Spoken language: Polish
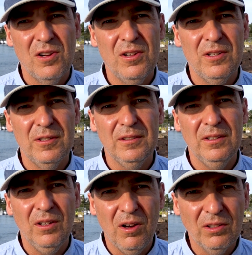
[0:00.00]
E,
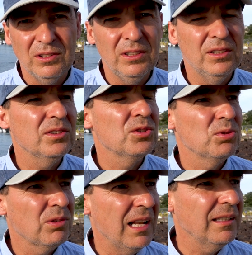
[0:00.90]
oni
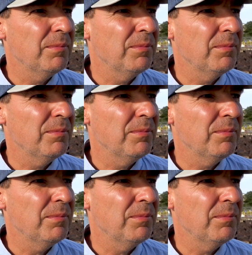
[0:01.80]
szukali